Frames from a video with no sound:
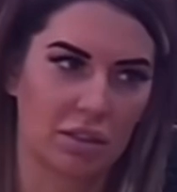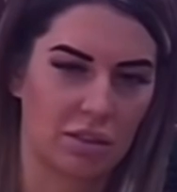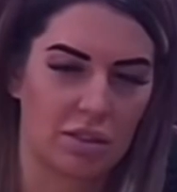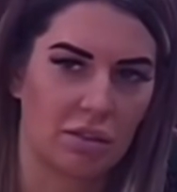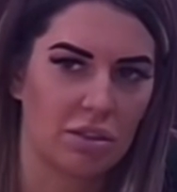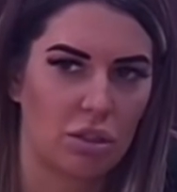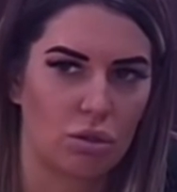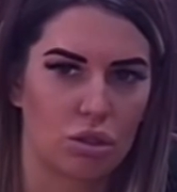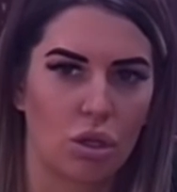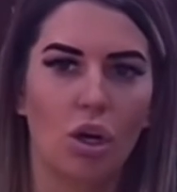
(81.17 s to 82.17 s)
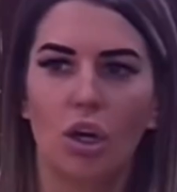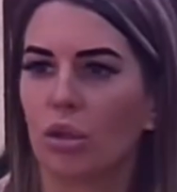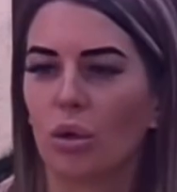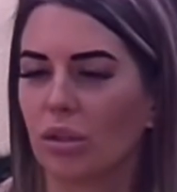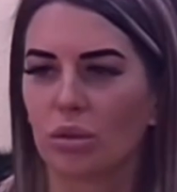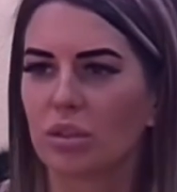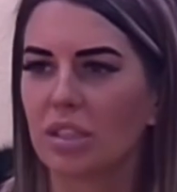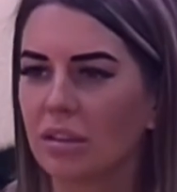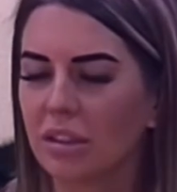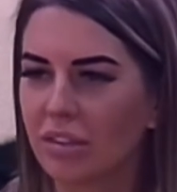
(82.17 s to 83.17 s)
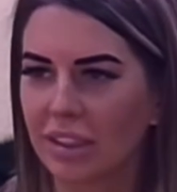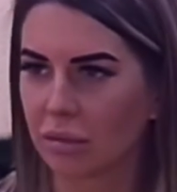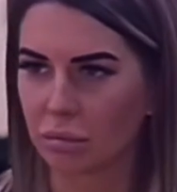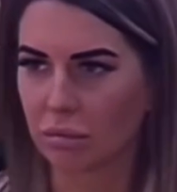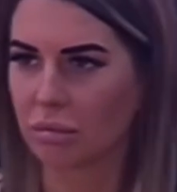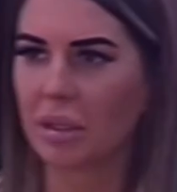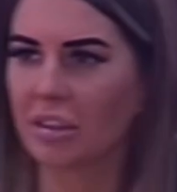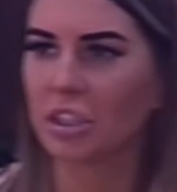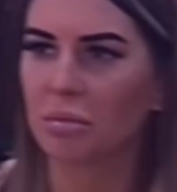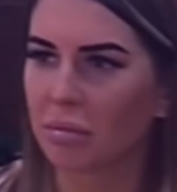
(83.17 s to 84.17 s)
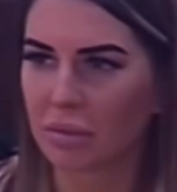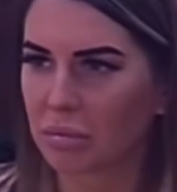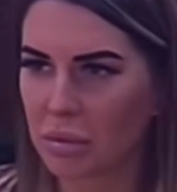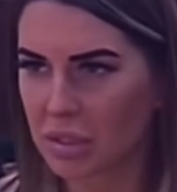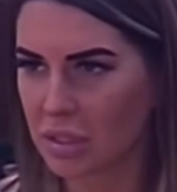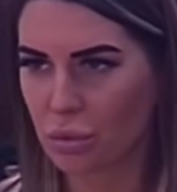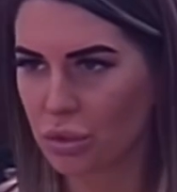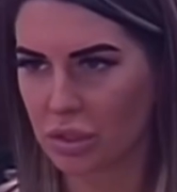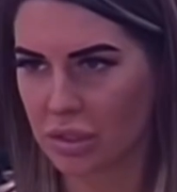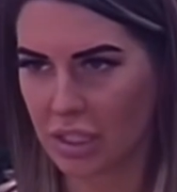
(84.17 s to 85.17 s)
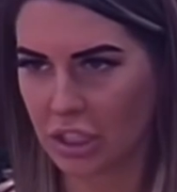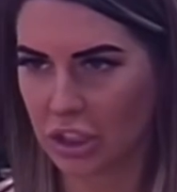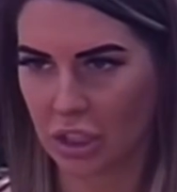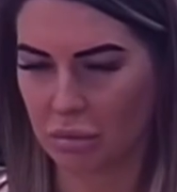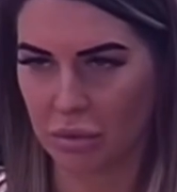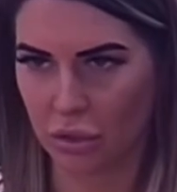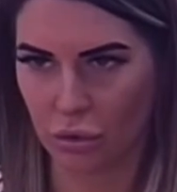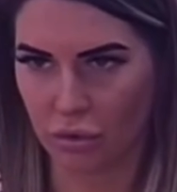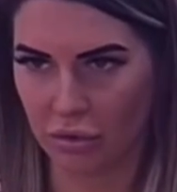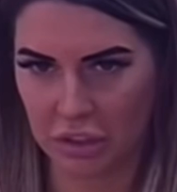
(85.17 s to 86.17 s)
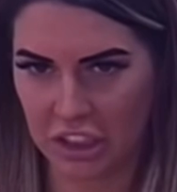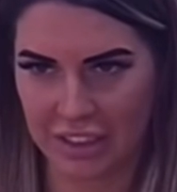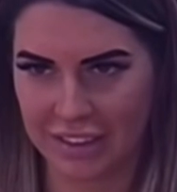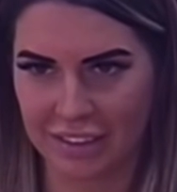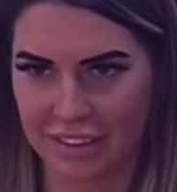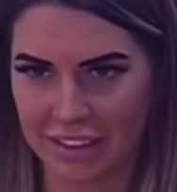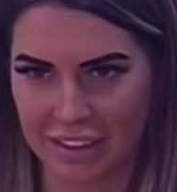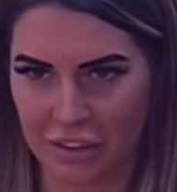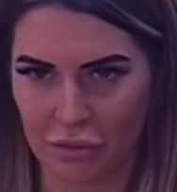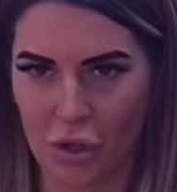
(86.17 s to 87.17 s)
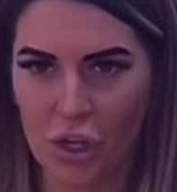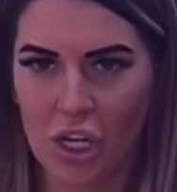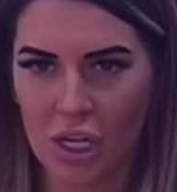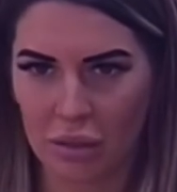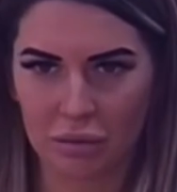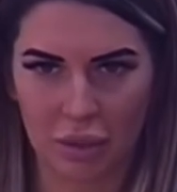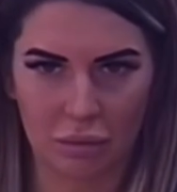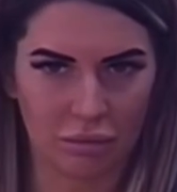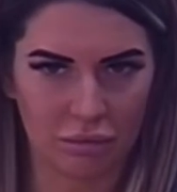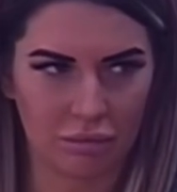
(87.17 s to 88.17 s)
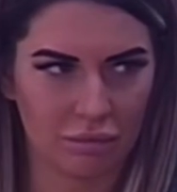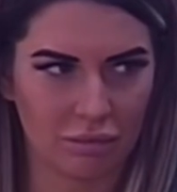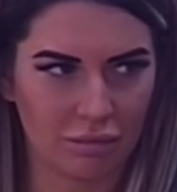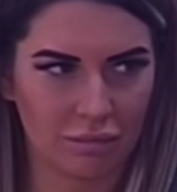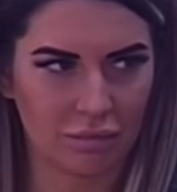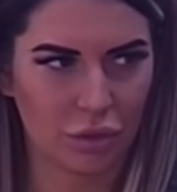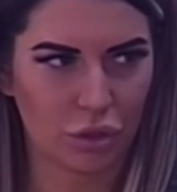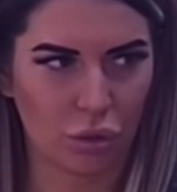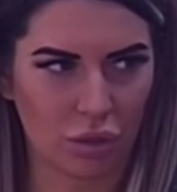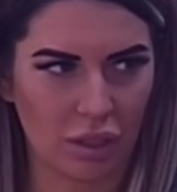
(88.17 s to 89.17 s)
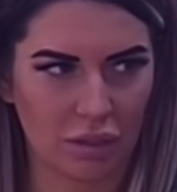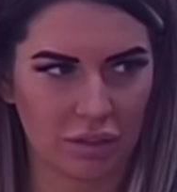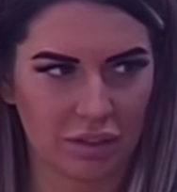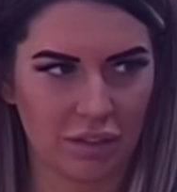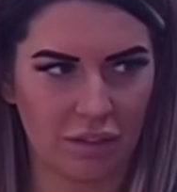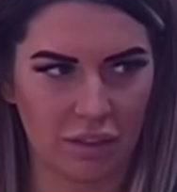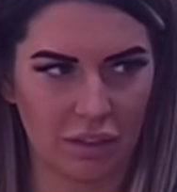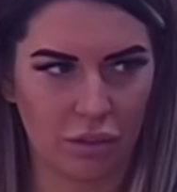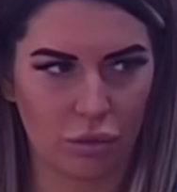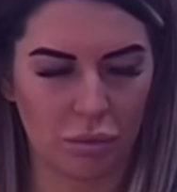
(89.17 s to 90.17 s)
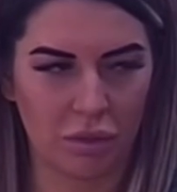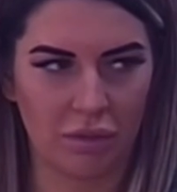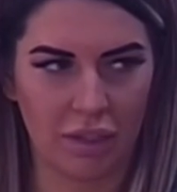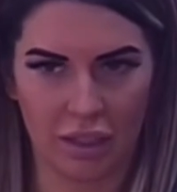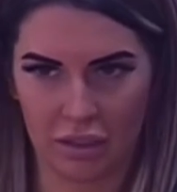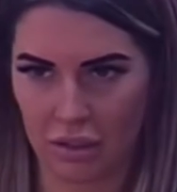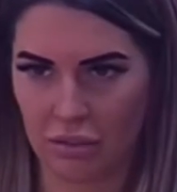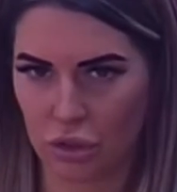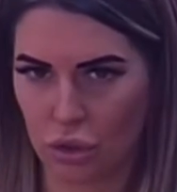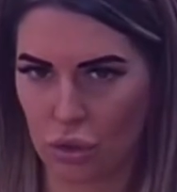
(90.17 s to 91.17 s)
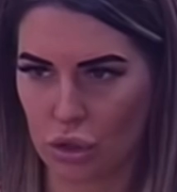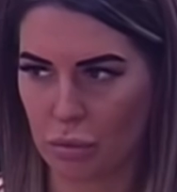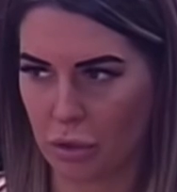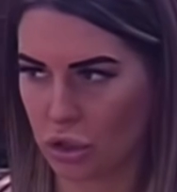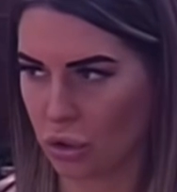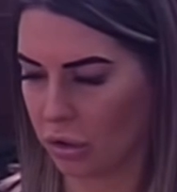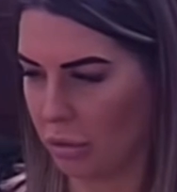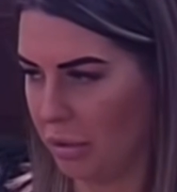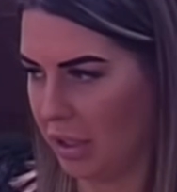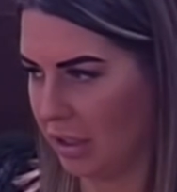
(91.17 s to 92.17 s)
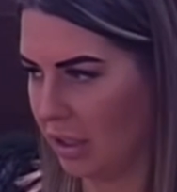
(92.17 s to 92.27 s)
голосовал за Лешу. Но ну, тут дело не в этом. Мне вообще, по сути, знаешь, как бы, ну, вообще дело нет до того, там, кто как голосовал, да, грубо говоря. Я, главное, что Леша прошел для меня, да.